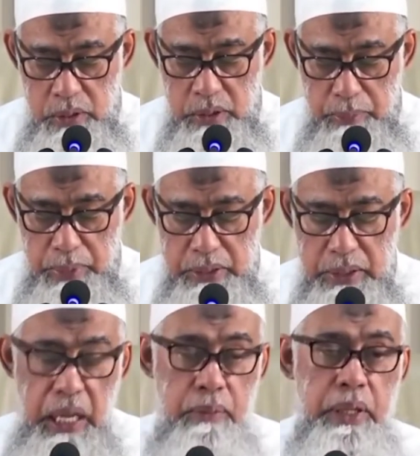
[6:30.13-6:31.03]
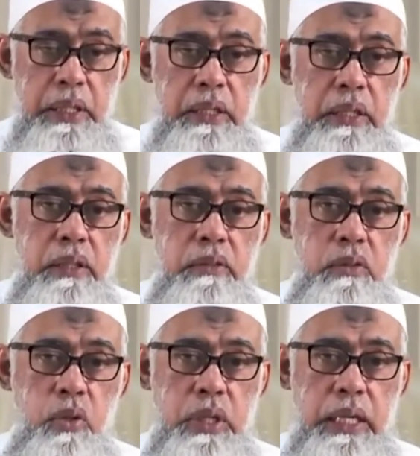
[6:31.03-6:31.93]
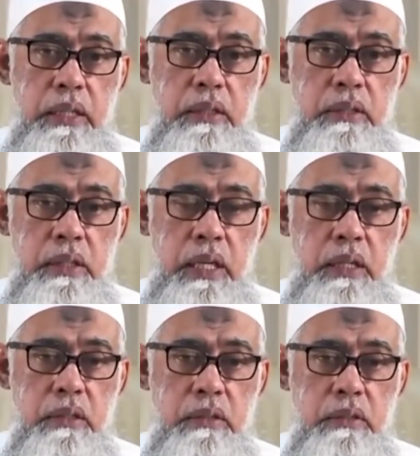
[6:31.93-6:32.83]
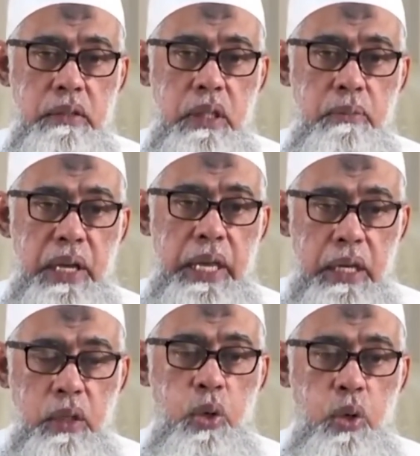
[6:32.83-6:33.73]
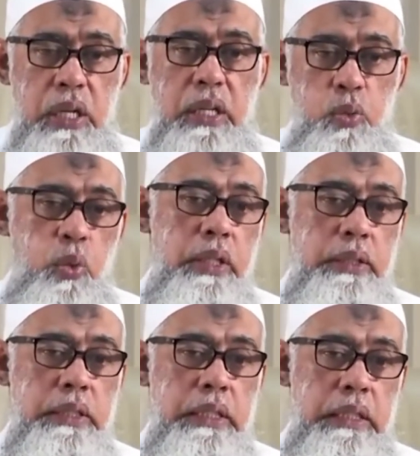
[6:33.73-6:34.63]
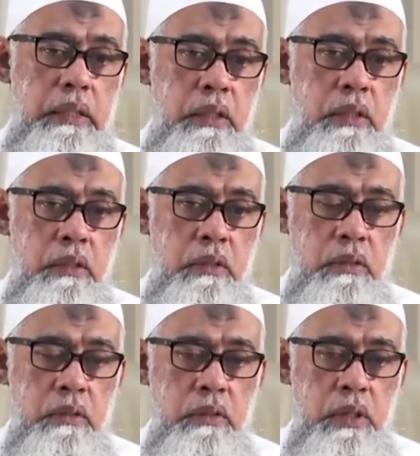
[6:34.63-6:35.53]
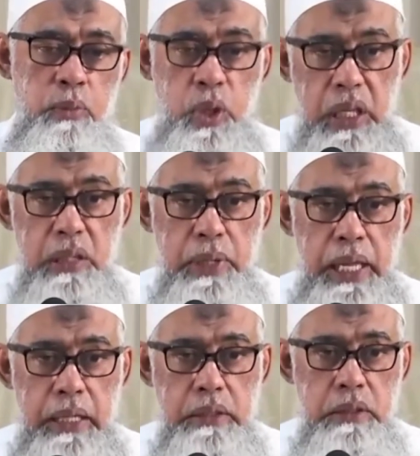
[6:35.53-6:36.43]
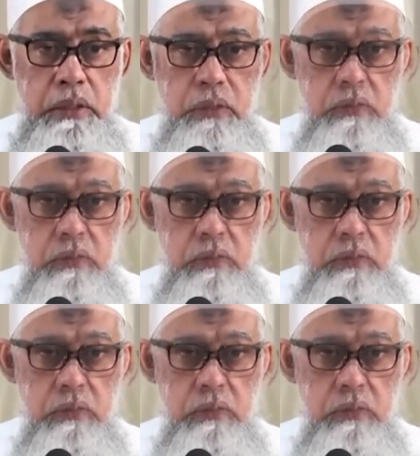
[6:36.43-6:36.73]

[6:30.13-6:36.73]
di zaman sahabat ada orang yang dia menggendong orang tuanya. Dia menunaikan ibadah haji.